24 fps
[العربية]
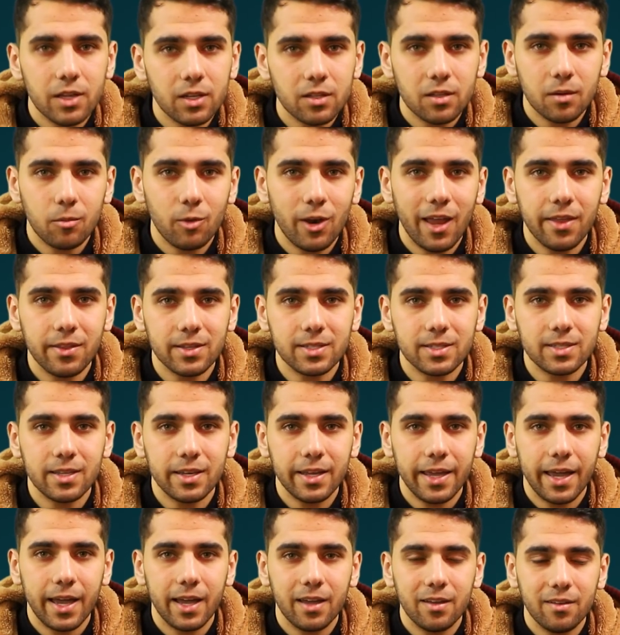فكره الملاحظه
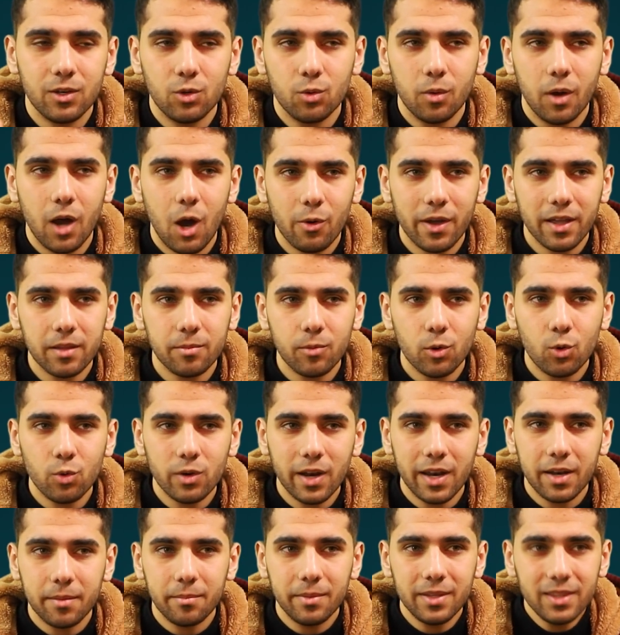السريعه انه اوقات بكون
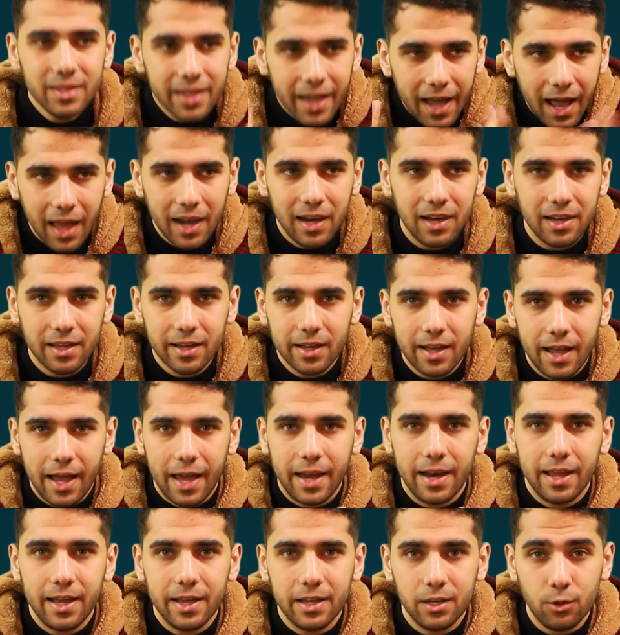انا بدي اعلق
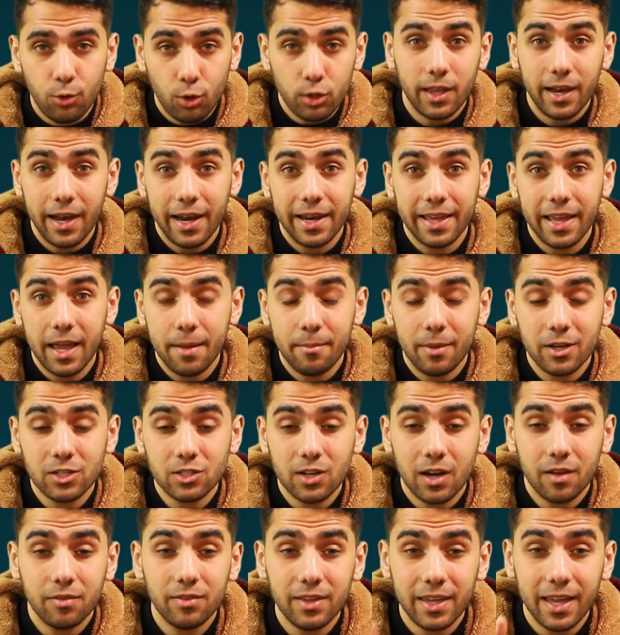على النقطه اللي انا قاعد
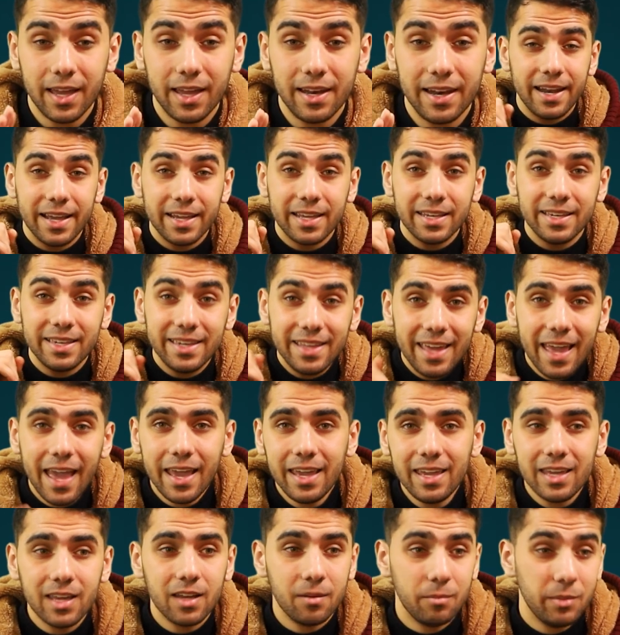بشرح فيها لكن
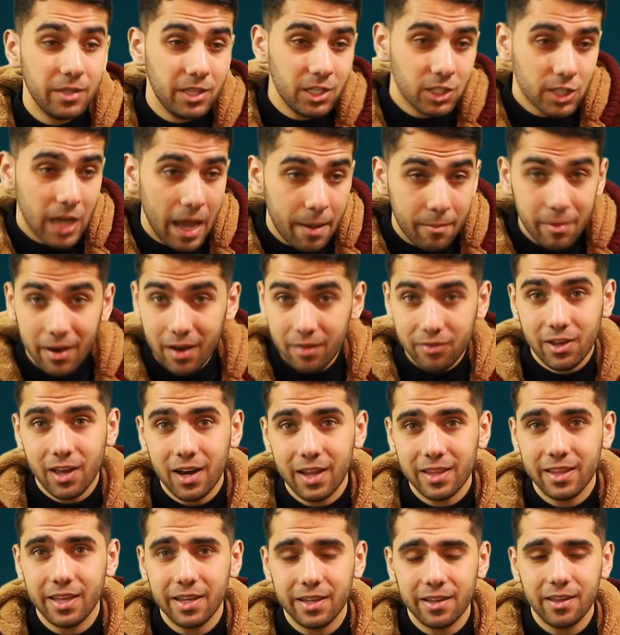نهائيا بديش حبل
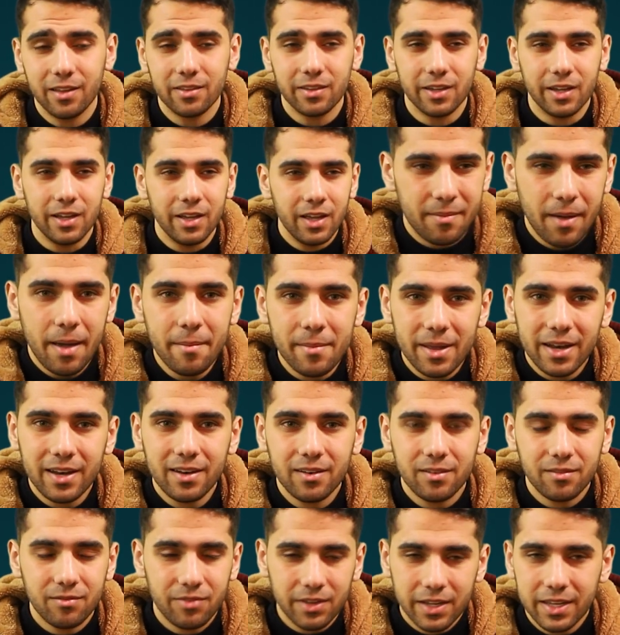الافكار هذا ينقطع
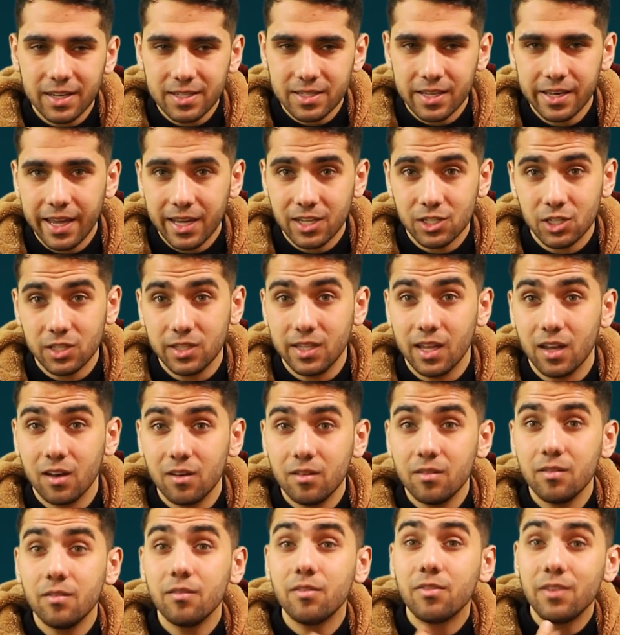فبعمل فكره سريعه جدا
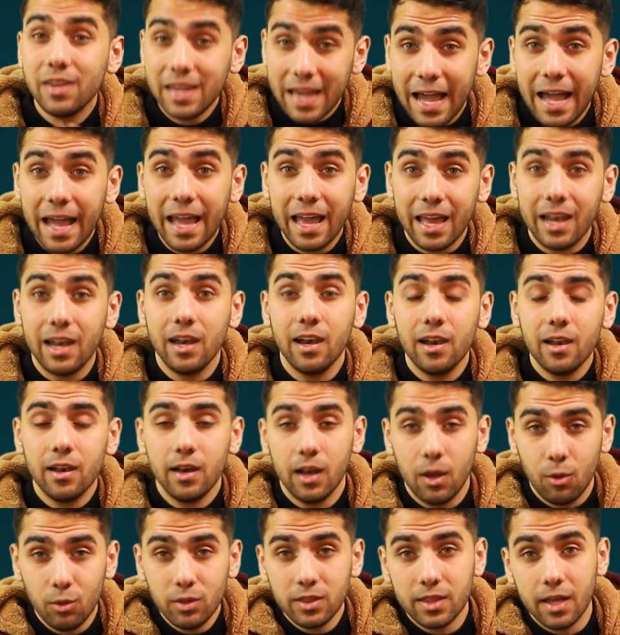في حال
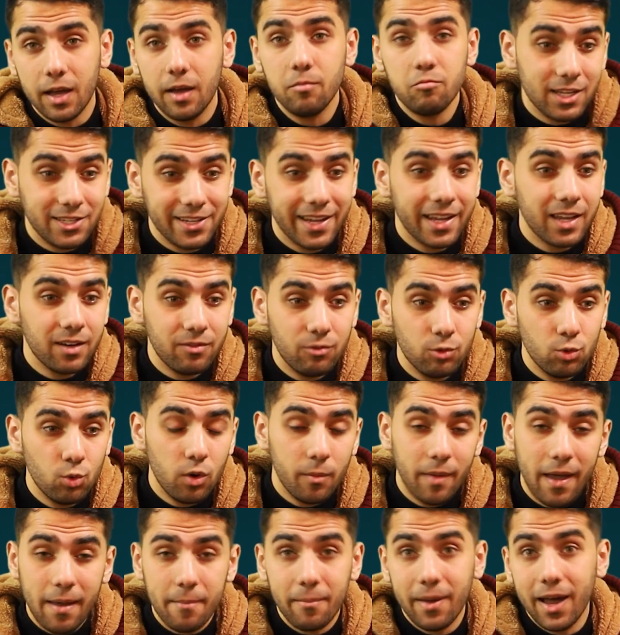لو انت اجاك
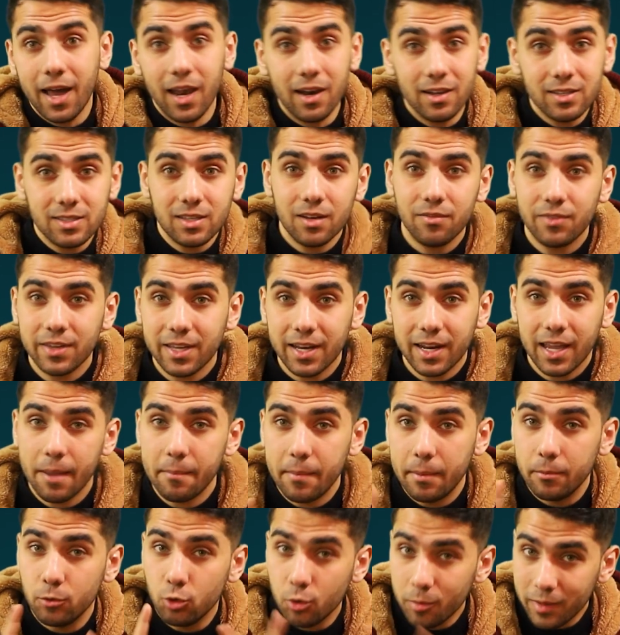الفضول بعد ما خلصت الفكره
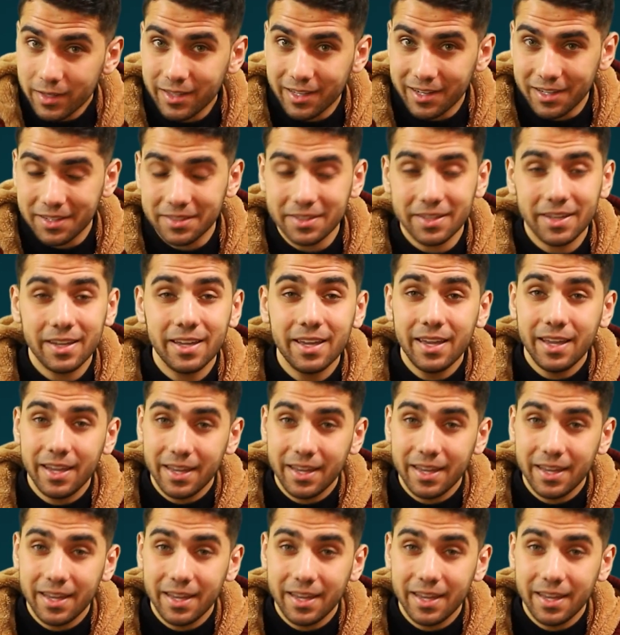كامله من دون ما تنقطع